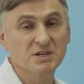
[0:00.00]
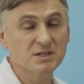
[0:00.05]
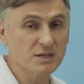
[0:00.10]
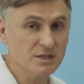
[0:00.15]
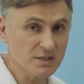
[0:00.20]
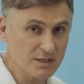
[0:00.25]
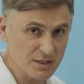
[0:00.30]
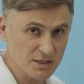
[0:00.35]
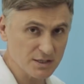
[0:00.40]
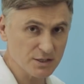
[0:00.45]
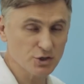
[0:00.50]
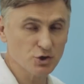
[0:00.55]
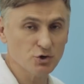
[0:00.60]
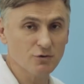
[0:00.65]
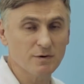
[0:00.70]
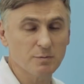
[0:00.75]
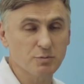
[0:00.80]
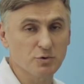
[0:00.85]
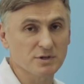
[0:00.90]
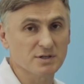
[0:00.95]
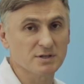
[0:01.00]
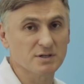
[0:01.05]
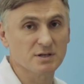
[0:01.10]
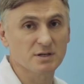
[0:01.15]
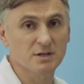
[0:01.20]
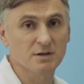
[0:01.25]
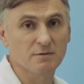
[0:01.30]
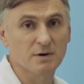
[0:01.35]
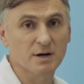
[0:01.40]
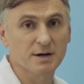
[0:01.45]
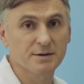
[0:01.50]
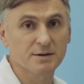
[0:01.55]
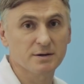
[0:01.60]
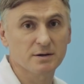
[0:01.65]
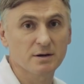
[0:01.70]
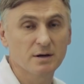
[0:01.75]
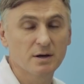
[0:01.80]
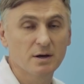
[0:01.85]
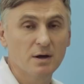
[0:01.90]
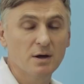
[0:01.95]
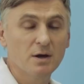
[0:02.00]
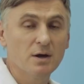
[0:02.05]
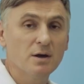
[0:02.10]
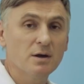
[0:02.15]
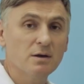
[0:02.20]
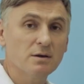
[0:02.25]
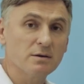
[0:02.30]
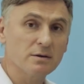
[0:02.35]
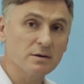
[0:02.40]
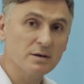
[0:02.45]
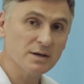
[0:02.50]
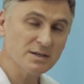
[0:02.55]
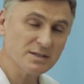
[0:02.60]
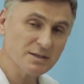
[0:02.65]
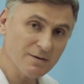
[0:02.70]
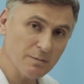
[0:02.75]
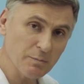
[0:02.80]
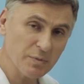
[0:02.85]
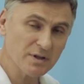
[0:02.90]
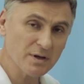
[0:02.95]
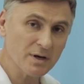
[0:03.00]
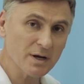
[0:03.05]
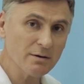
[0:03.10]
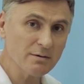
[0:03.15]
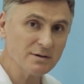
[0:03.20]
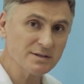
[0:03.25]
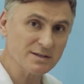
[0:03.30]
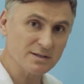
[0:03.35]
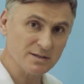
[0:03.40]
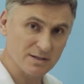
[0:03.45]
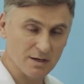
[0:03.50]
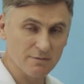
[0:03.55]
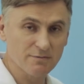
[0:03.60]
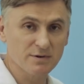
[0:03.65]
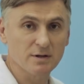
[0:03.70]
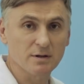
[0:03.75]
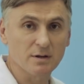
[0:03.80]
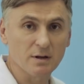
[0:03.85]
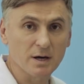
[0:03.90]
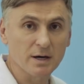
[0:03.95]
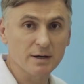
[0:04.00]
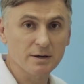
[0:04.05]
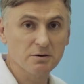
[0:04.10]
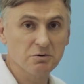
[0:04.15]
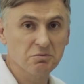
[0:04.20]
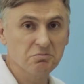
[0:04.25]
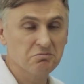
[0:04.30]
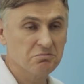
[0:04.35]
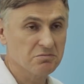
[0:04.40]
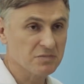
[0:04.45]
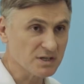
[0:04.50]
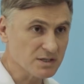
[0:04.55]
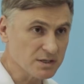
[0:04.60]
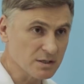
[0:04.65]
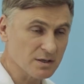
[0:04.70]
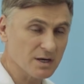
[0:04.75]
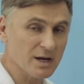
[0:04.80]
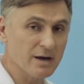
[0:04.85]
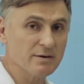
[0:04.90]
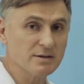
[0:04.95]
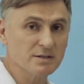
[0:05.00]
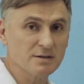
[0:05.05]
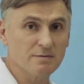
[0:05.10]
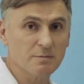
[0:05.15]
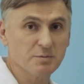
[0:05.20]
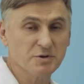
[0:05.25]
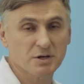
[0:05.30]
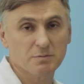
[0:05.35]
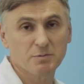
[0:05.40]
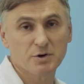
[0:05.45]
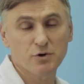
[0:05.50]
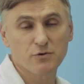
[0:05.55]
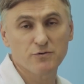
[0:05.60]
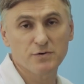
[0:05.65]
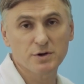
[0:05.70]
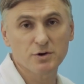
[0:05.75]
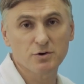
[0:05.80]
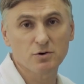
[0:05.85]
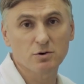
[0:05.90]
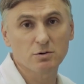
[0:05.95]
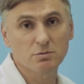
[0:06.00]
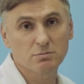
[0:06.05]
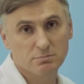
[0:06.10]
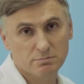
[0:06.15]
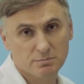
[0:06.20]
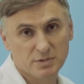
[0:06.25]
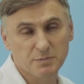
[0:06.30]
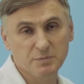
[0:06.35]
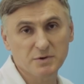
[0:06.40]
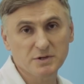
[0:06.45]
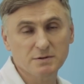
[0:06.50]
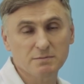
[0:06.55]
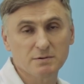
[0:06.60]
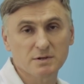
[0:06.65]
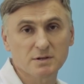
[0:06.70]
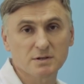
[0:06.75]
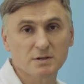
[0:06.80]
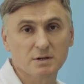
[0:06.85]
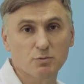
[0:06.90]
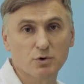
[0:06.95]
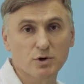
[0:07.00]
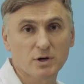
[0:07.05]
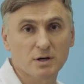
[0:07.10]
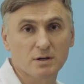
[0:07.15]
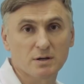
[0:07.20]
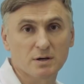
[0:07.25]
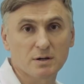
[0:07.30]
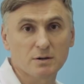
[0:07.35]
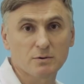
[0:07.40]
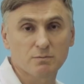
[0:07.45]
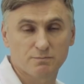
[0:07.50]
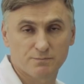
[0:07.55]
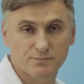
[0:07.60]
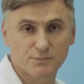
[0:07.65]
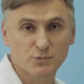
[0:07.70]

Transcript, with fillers: Если есть еще вопросы, задавайте. Если вам понравился, ставьте лайк. Если нравится вообще мое видео, подписывайтесь на мой канал.